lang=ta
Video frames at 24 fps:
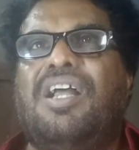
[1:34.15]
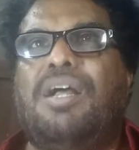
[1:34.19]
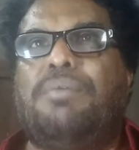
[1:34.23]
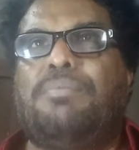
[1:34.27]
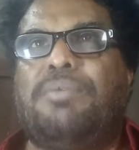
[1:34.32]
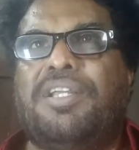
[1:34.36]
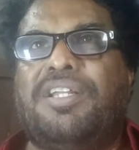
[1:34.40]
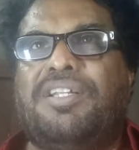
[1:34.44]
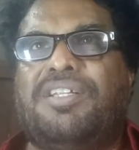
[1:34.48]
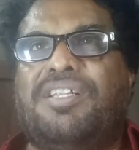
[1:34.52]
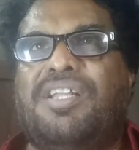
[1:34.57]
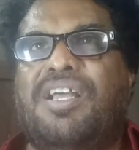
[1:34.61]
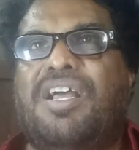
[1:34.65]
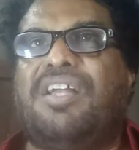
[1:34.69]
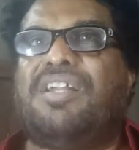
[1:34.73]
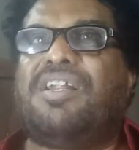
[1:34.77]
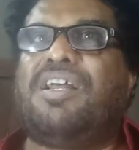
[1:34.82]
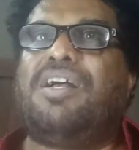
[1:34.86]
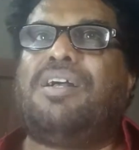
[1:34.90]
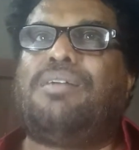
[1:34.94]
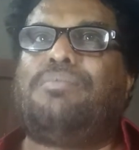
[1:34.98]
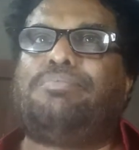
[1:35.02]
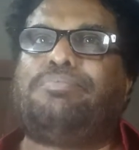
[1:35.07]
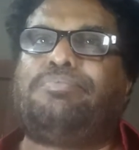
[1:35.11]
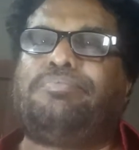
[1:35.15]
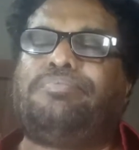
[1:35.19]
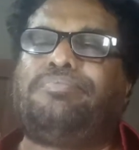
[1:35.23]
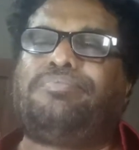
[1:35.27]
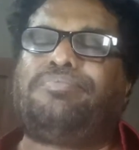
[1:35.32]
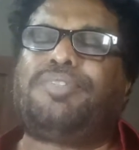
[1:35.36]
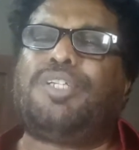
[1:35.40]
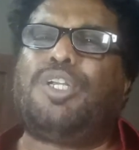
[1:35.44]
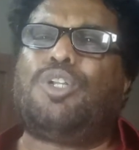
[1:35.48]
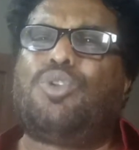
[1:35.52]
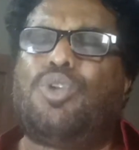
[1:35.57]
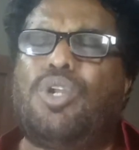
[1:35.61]
அமைத்தானாம்
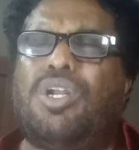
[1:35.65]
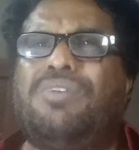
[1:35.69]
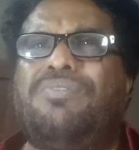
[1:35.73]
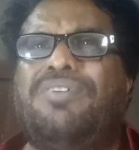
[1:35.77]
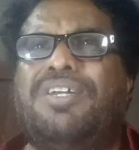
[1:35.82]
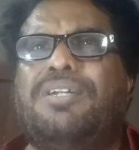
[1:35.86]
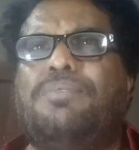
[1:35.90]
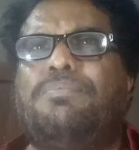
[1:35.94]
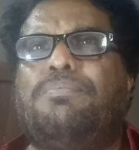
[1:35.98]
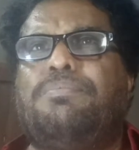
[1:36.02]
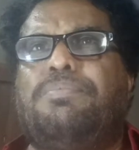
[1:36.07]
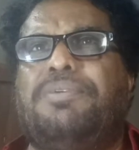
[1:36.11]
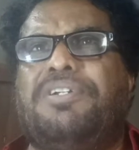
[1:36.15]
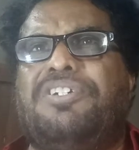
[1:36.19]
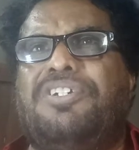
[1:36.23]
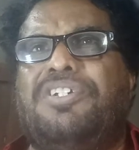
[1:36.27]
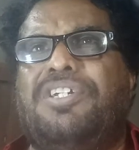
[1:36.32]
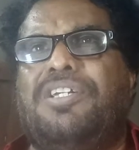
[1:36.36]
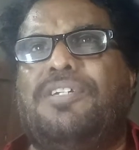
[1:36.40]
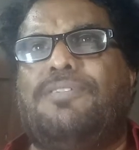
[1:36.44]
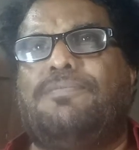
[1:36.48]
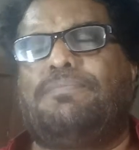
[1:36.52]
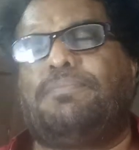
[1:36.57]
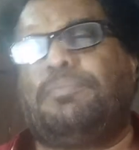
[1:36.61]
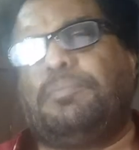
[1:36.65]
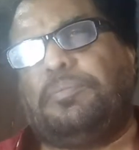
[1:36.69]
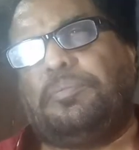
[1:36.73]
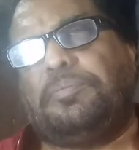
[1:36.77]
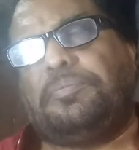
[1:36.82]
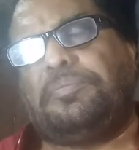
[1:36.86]
துறவரம் பற்றியும்